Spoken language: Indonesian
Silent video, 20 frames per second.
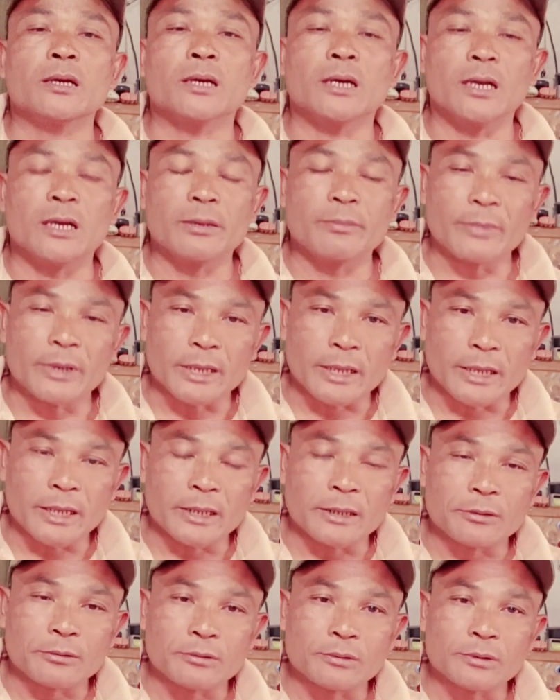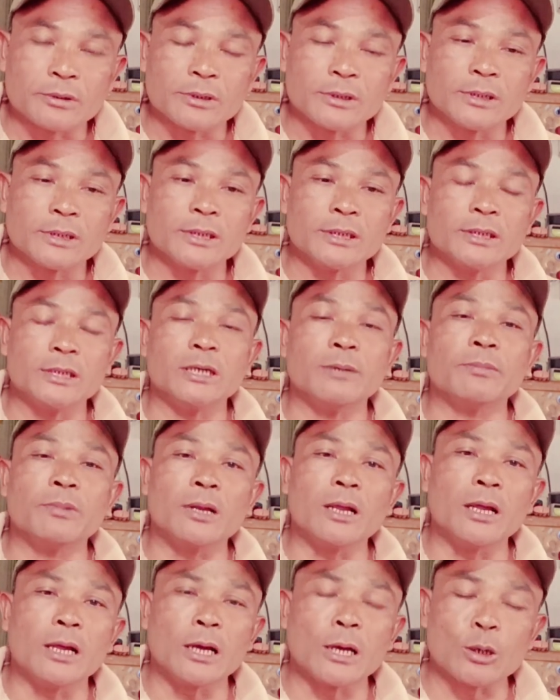kalem ingin ya
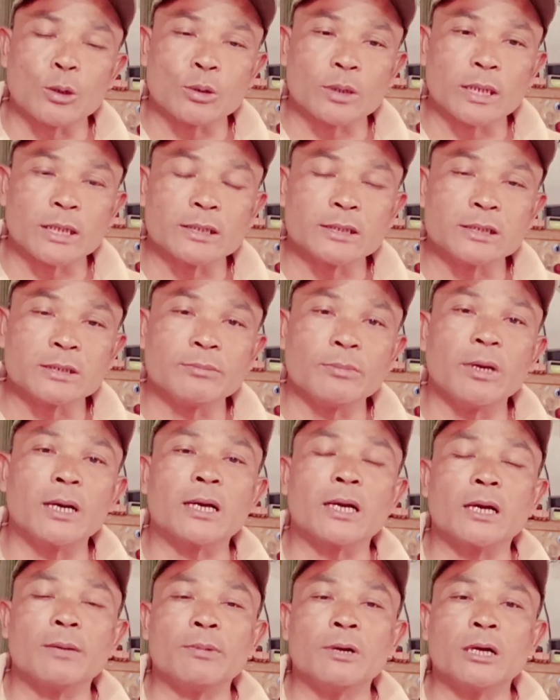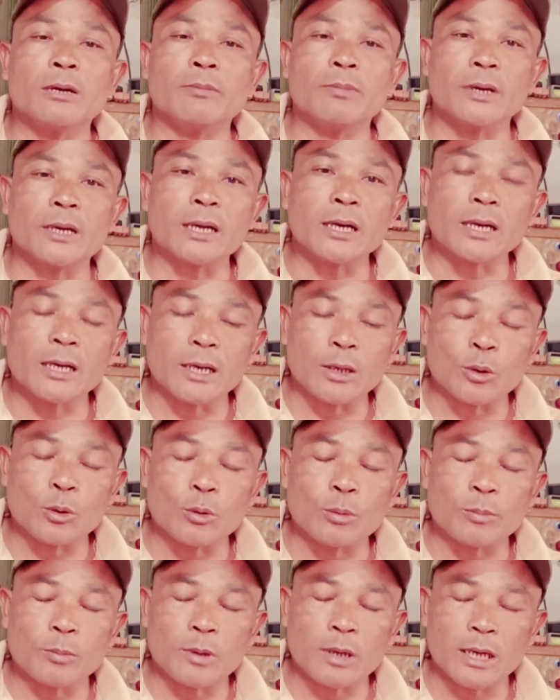yapla konan ceng bakra phag parang
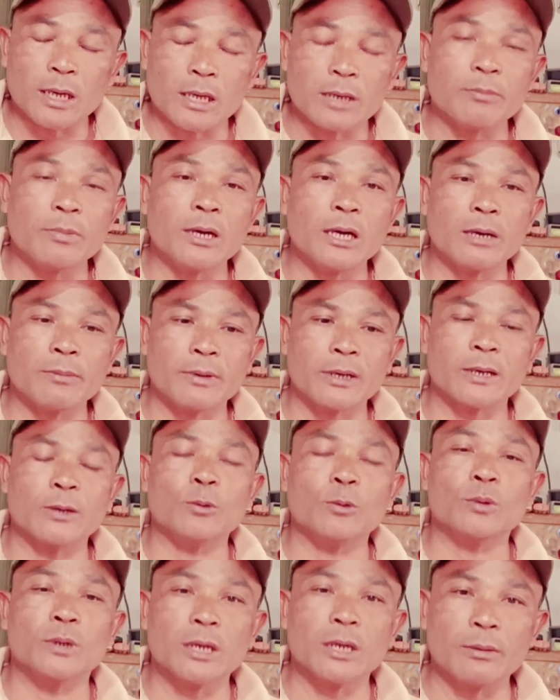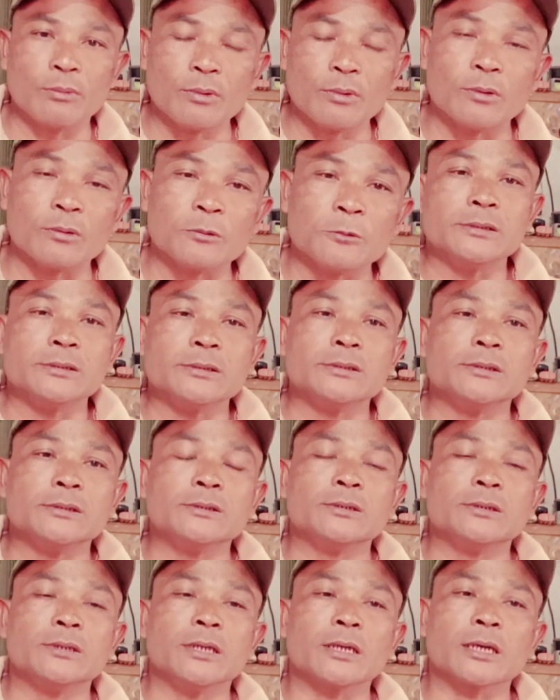aro kalem phag parang namu
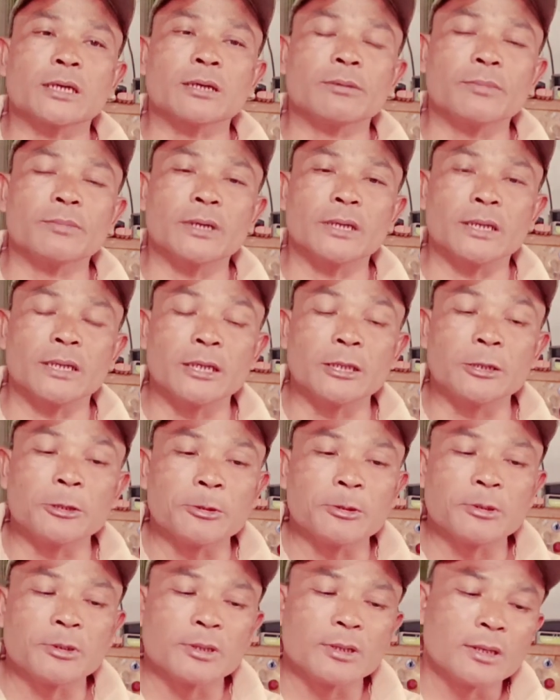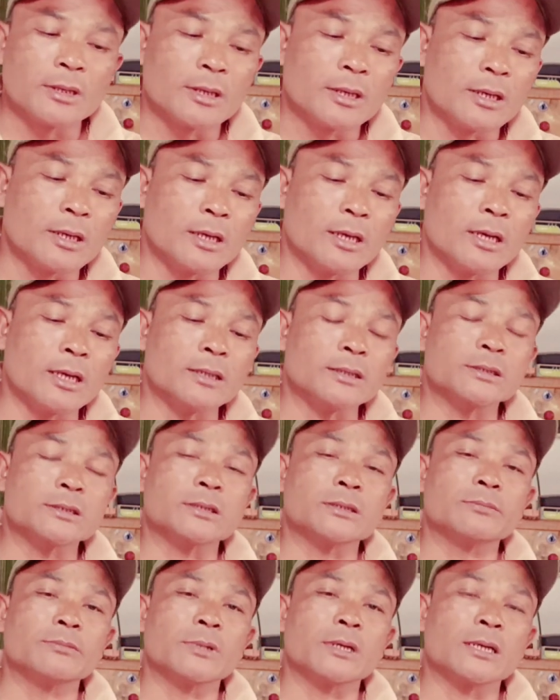ndakin bane
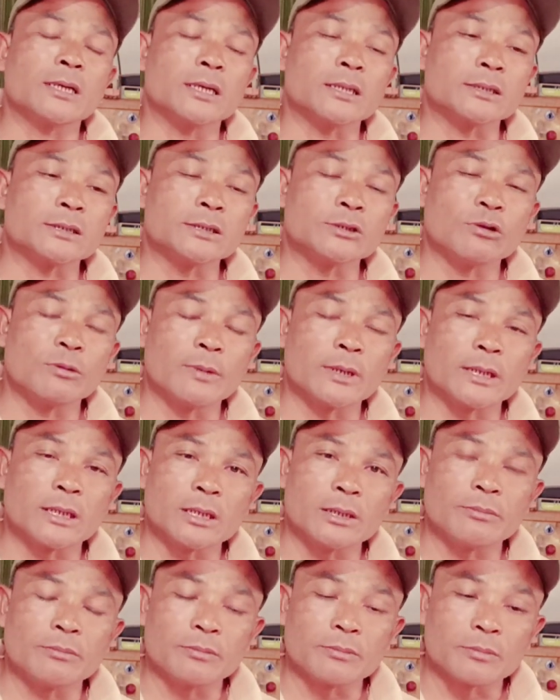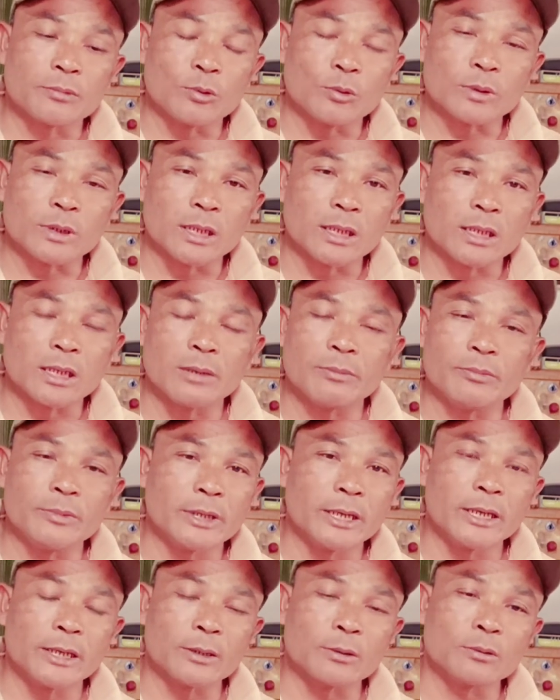ceng mukhang chi wa mungni na bi
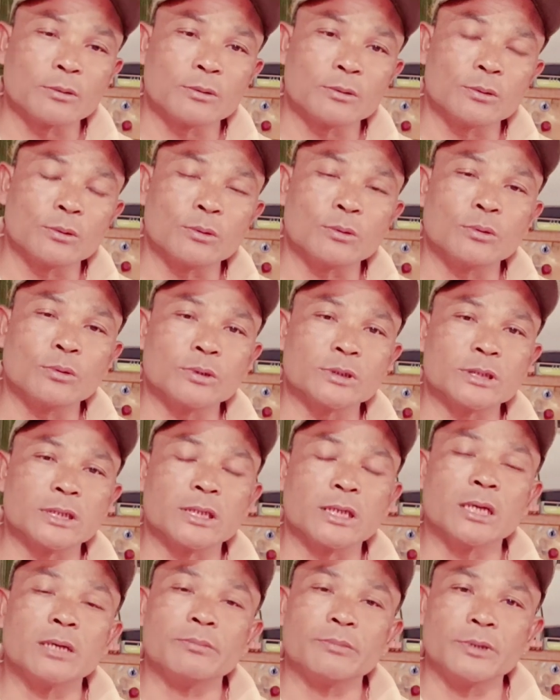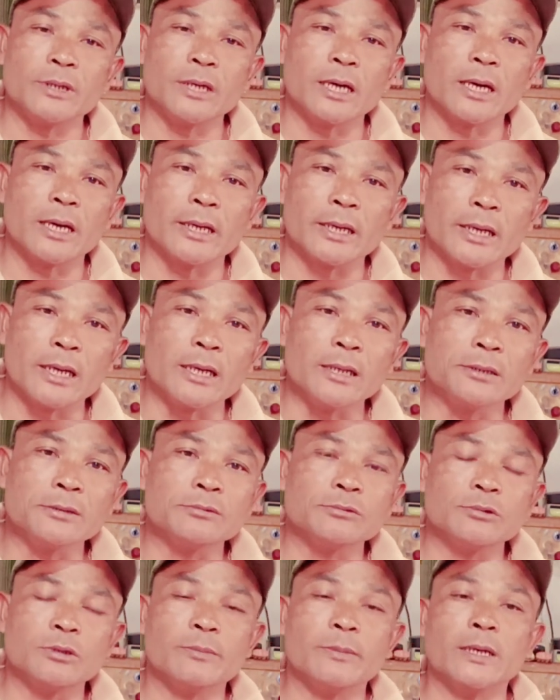ani ko ton thong jana bi angai na
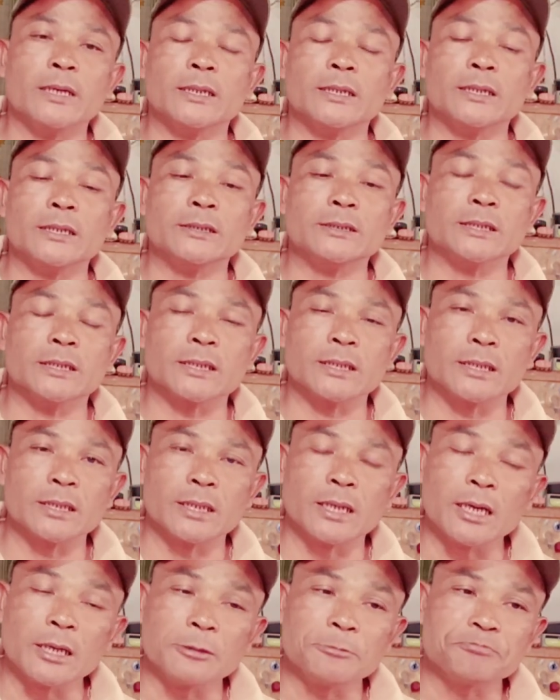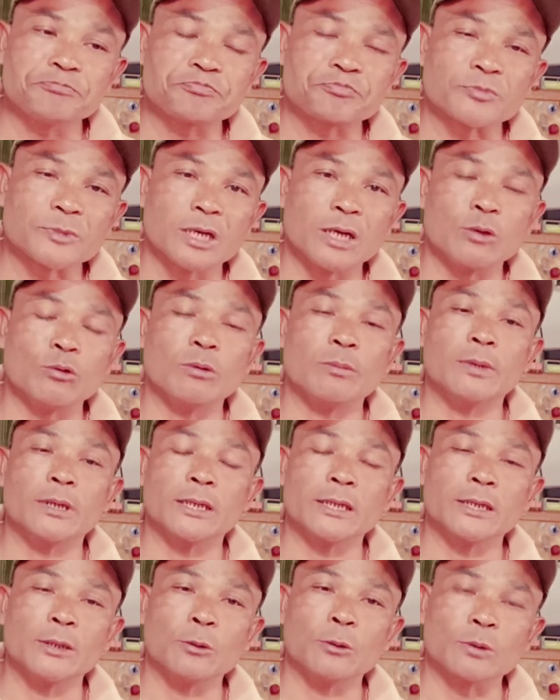wa mungni aru
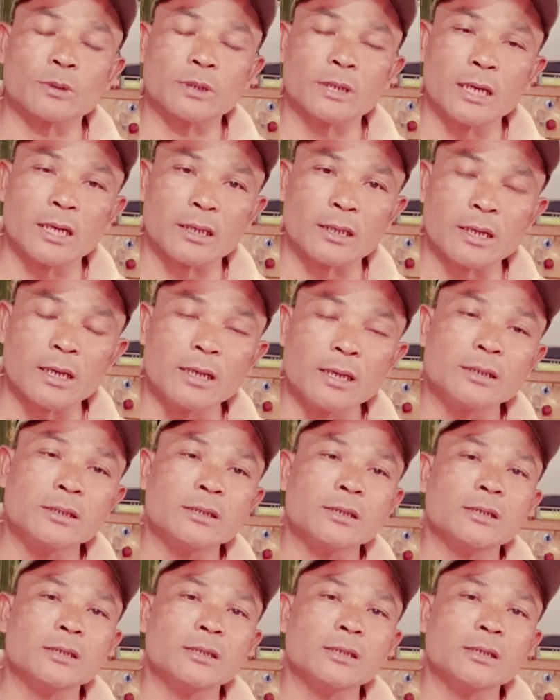mangni mungni na